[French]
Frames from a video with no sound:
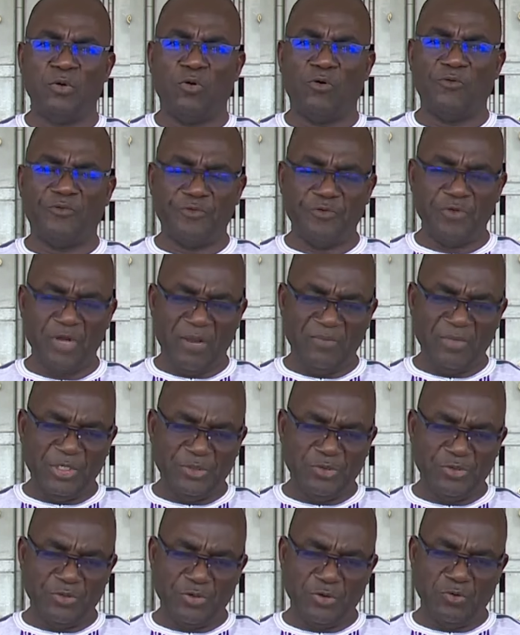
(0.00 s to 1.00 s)
au fur et à
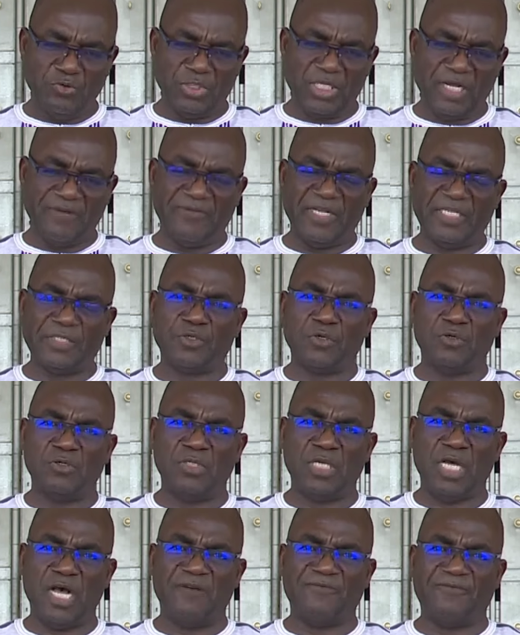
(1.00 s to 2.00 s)
mesure que nous
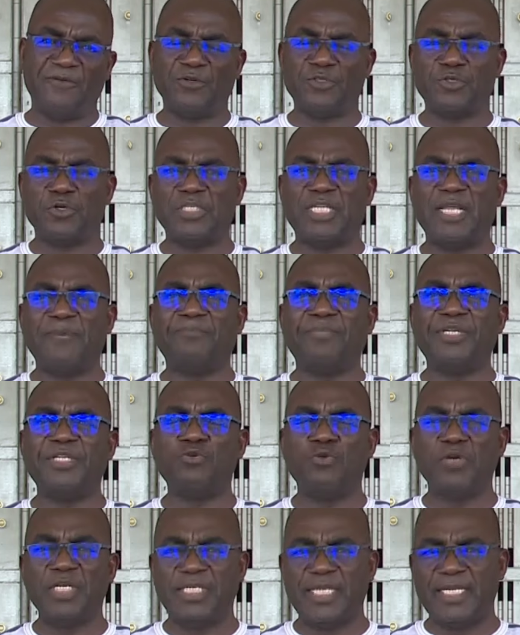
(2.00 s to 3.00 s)
avançons, en fonction des
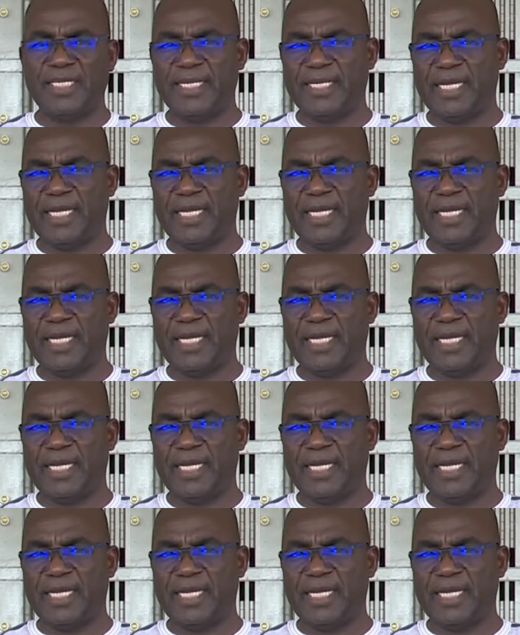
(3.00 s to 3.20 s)
priorités